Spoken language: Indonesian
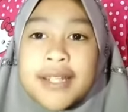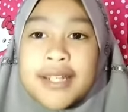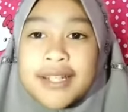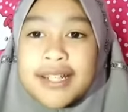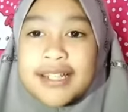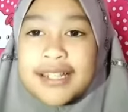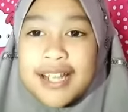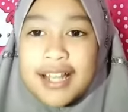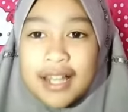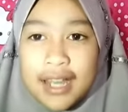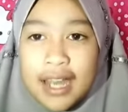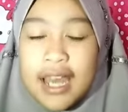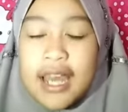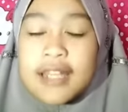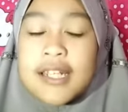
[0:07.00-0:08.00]

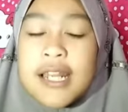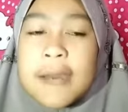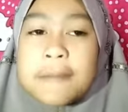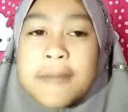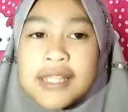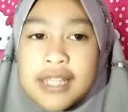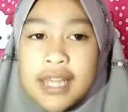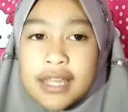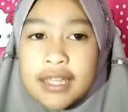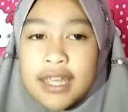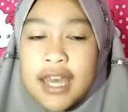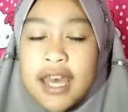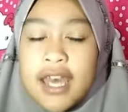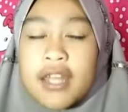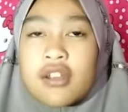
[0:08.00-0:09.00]
Perkenalkan nama
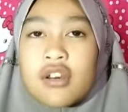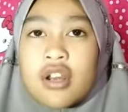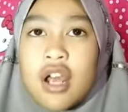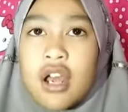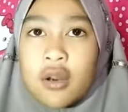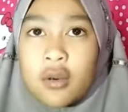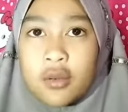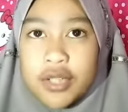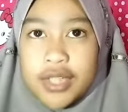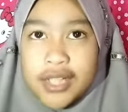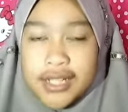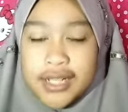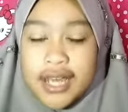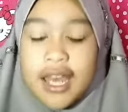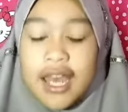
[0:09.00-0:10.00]
saya Nur
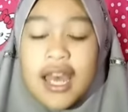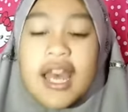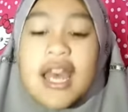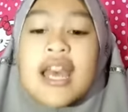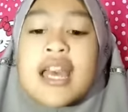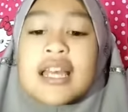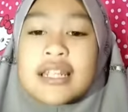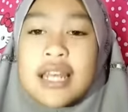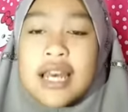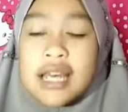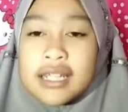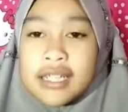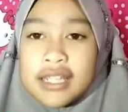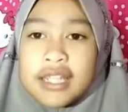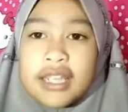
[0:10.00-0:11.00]
Akuina
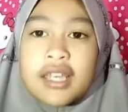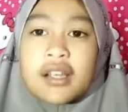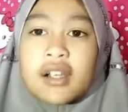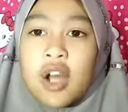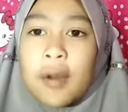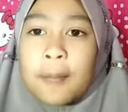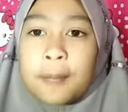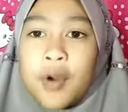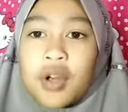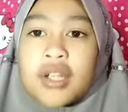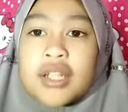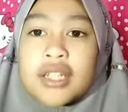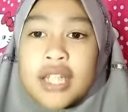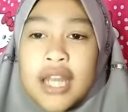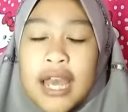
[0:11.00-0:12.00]
dari
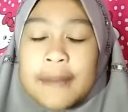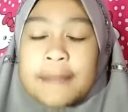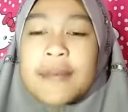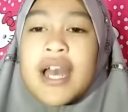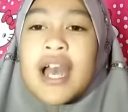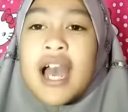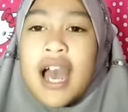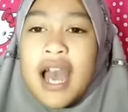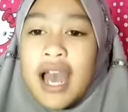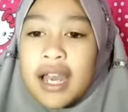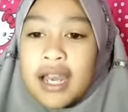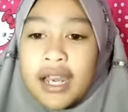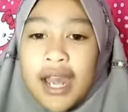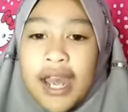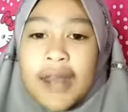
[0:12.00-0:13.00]
kelompok 6
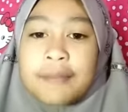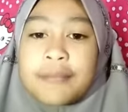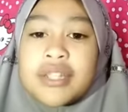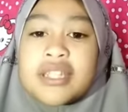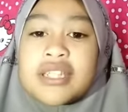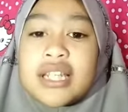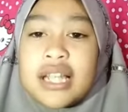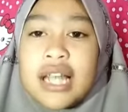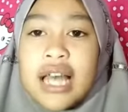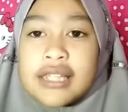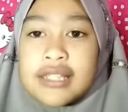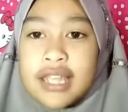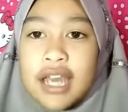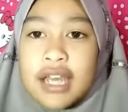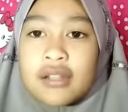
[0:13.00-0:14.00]
akan
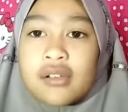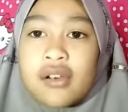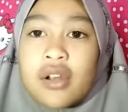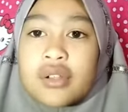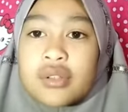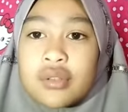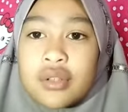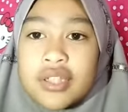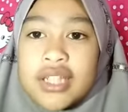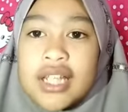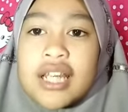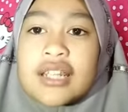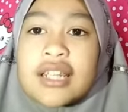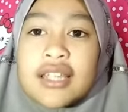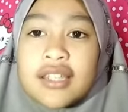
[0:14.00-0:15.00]
menjelaskan
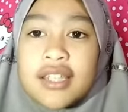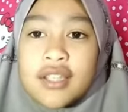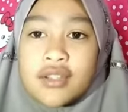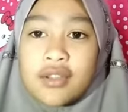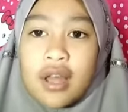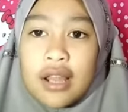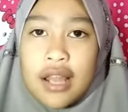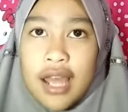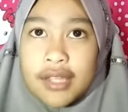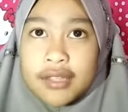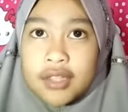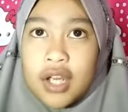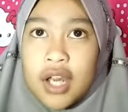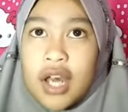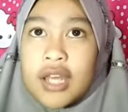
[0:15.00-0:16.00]
konduktor dan
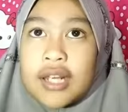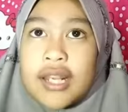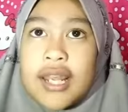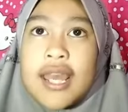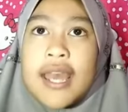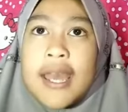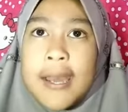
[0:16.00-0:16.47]
isolator.